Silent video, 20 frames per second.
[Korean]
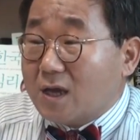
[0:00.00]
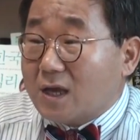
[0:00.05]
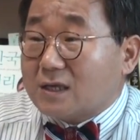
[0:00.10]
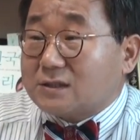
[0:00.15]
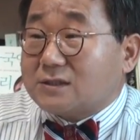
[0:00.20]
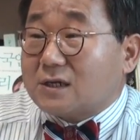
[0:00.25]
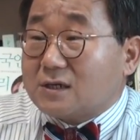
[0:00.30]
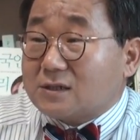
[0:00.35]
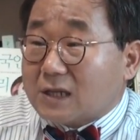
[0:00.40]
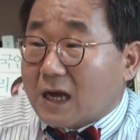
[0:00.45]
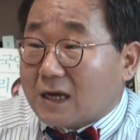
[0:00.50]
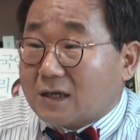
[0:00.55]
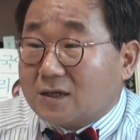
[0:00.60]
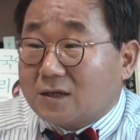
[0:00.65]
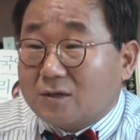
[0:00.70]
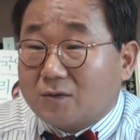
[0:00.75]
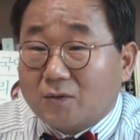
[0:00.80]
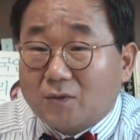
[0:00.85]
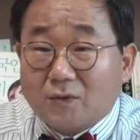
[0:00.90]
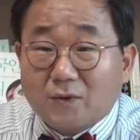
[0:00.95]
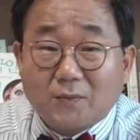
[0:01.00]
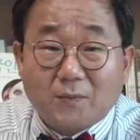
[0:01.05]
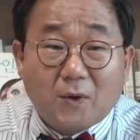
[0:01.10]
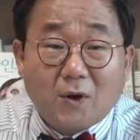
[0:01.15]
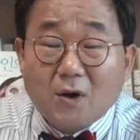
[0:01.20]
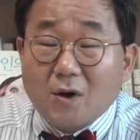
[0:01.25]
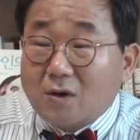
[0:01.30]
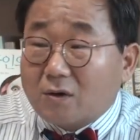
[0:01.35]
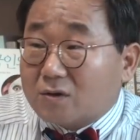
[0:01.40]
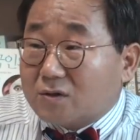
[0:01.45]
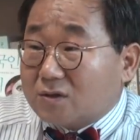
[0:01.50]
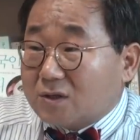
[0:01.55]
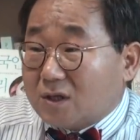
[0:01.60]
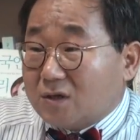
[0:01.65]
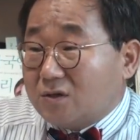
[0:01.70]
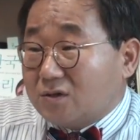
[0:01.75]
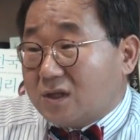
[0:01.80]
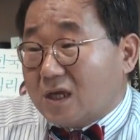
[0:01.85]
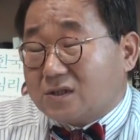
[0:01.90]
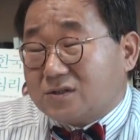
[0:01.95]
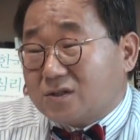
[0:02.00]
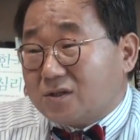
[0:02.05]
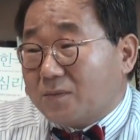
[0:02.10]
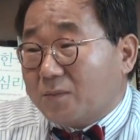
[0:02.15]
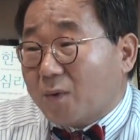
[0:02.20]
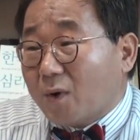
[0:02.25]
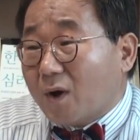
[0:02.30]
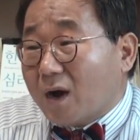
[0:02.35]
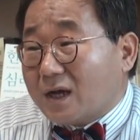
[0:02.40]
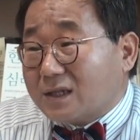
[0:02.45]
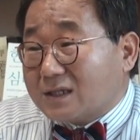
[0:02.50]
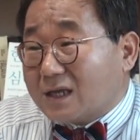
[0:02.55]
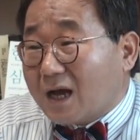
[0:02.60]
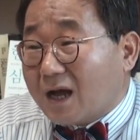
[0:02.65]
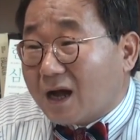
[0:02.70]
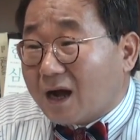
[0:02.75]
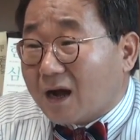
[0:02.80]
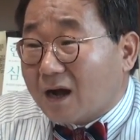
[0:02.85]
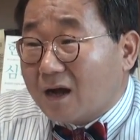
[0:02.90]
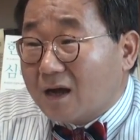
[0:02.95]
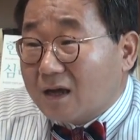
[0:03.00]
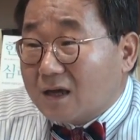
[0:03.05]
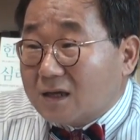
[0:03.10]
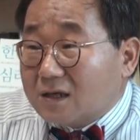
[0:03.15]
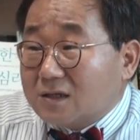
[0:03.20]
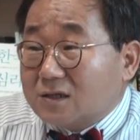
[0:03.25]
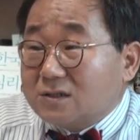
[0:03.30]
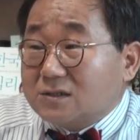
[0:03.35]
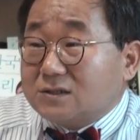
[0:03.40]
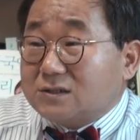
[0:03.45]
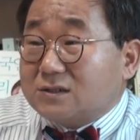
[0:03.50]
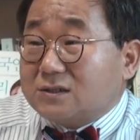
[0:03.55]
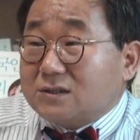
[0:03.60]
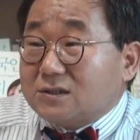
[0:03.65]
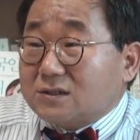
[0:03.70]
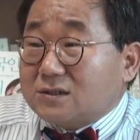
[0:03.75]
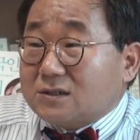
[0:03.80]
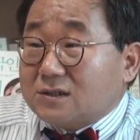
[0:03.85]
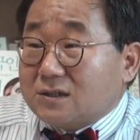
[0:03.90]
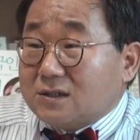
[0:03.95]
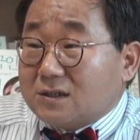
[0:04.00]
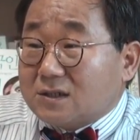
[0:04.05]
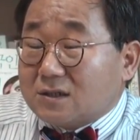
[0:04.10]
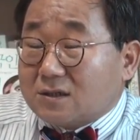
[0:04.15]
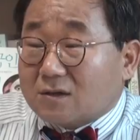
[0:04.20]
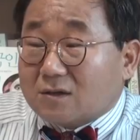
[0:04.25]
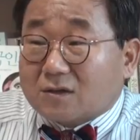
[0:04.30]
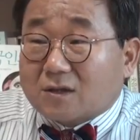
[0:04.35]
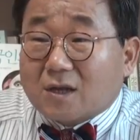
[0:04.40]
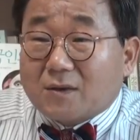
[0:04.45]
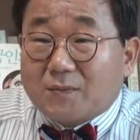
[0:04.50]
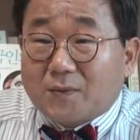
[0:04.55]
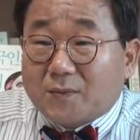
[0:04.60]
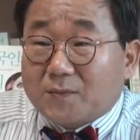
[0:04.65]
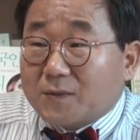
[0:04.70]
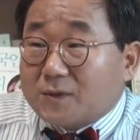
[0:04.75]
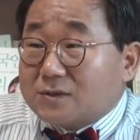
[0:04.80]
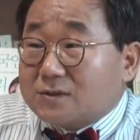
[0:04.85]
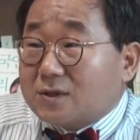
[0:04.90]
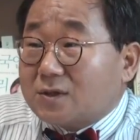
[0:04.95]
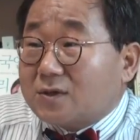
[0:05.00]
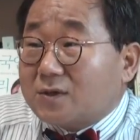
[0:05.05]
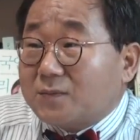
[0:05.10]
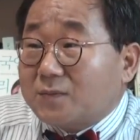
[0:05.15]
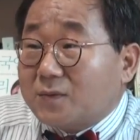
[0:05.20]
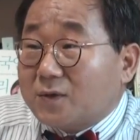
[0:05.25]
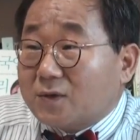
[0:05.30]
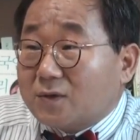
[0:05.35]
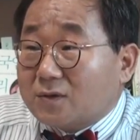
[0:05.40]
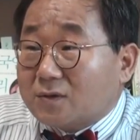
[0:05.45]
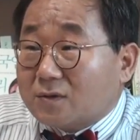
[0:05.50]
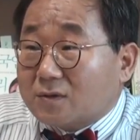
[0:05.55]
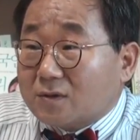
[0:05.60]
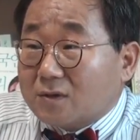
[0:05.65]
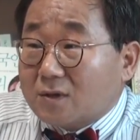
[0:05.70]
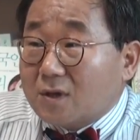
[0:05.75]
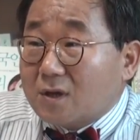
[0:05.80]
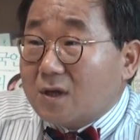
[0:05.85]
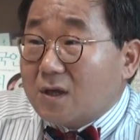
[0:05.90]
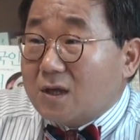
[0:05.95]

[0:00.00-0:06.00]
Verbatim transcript: 회사를 다니고 뭐 그런데 너 대체 뭐하냐 이런 식의 어떻게 보면 철없는